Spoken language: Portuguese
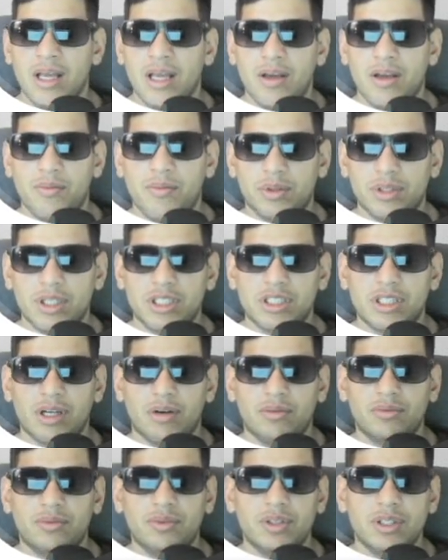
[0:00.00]
Eu vou deixar
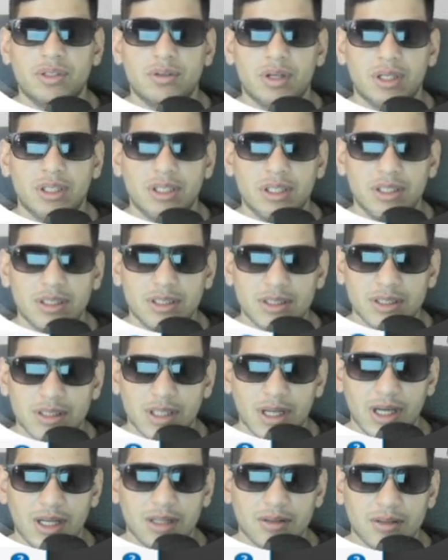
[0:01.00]
um vídeo aí,
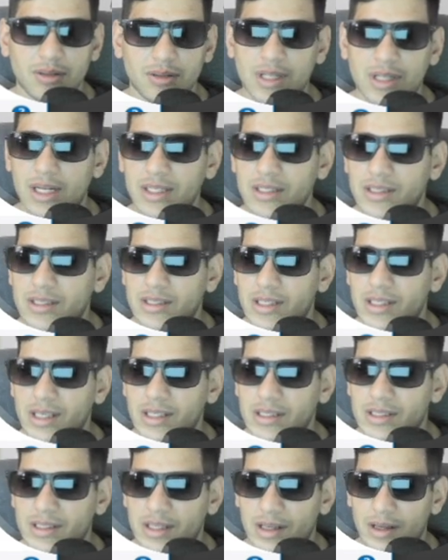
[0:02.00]
tá? Da
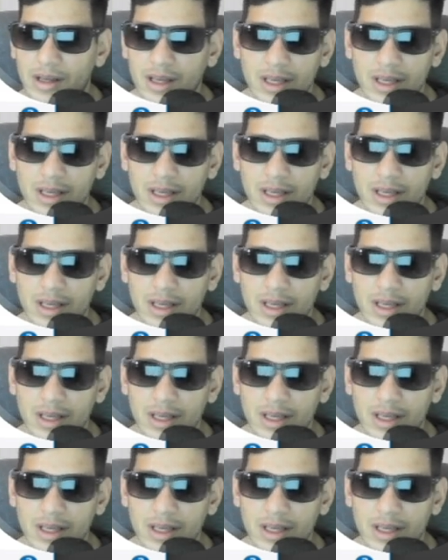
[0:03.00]
licença.